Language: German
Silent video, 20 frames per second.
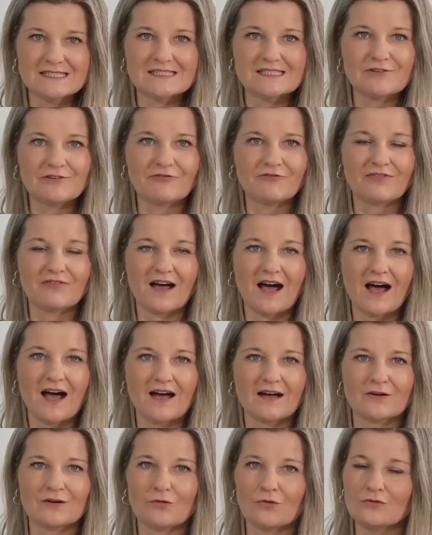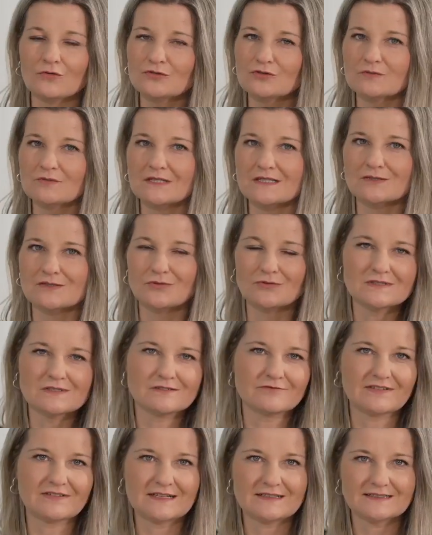Sie Fragen rund um das
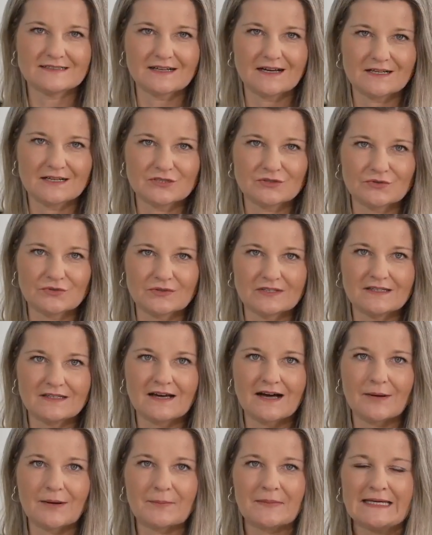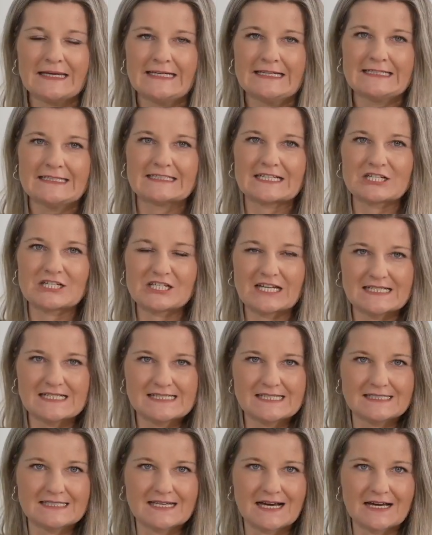große Feld der Radiologie haben, dann
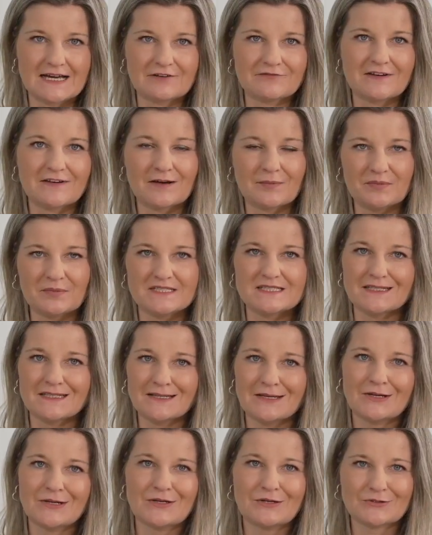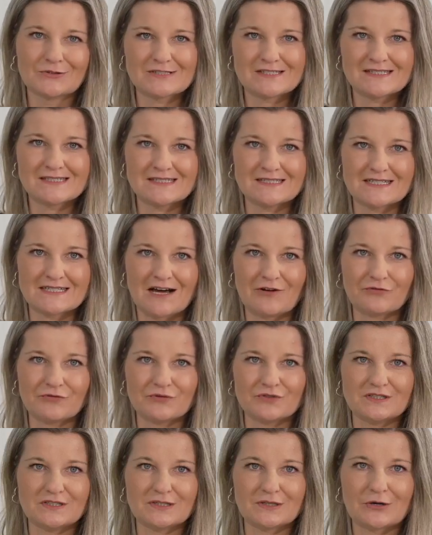stellen Sie die einfach. Bitte nutzen Sie
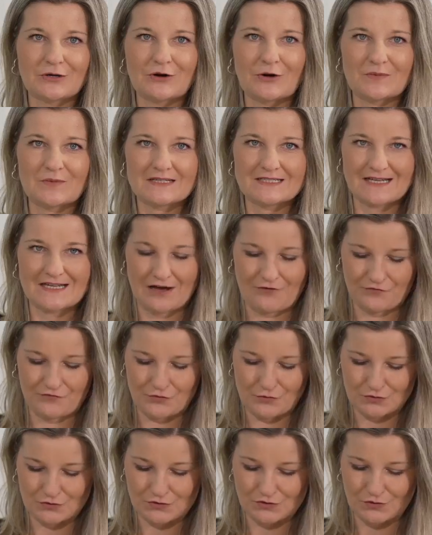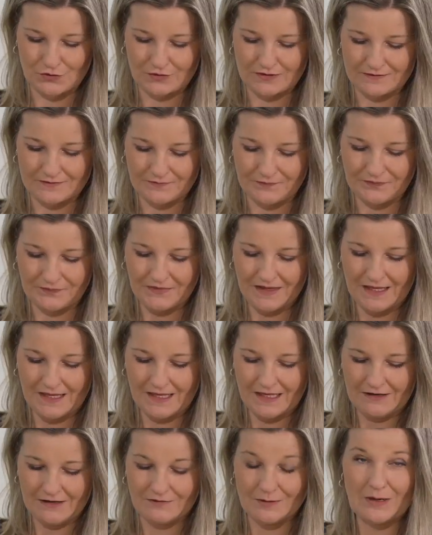dafür die Kommentarfunktionen.
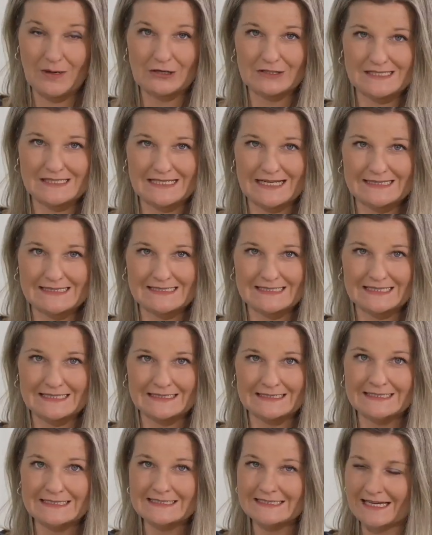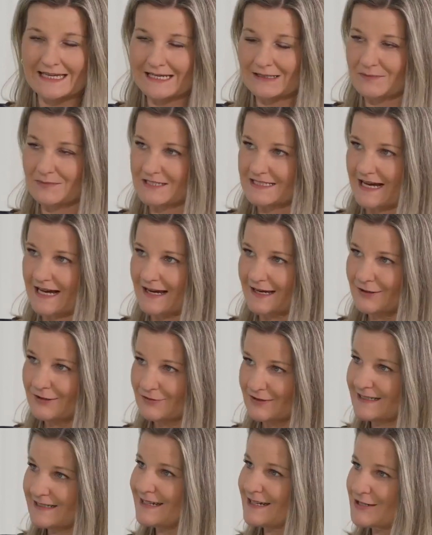Wir bauen das Ganze dann hier direkt mit ein
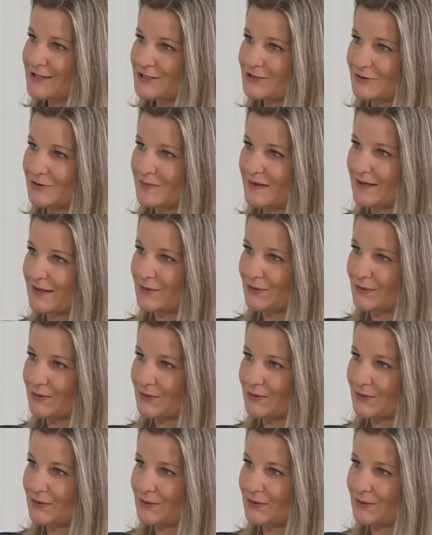und legen schon mal